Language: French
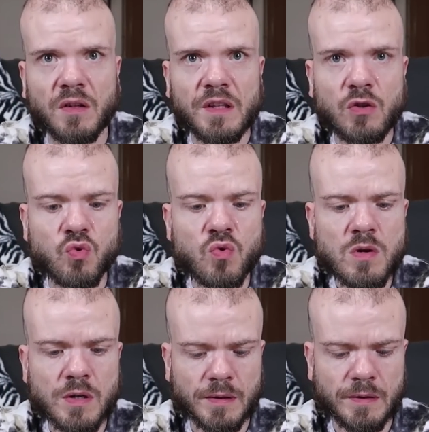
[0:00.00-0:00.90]
va tenter le
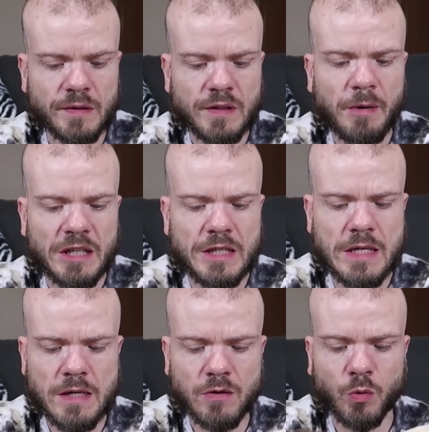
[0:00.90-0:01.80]
coup. C'est
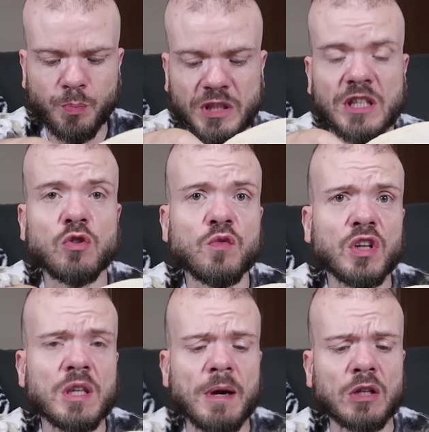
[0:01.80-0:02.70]
parti. Donc, petite
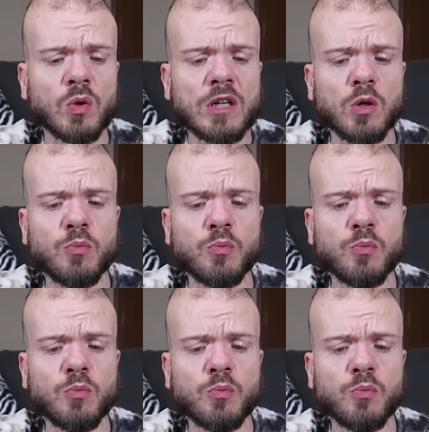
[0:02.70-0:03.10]
nouveauté McDo, les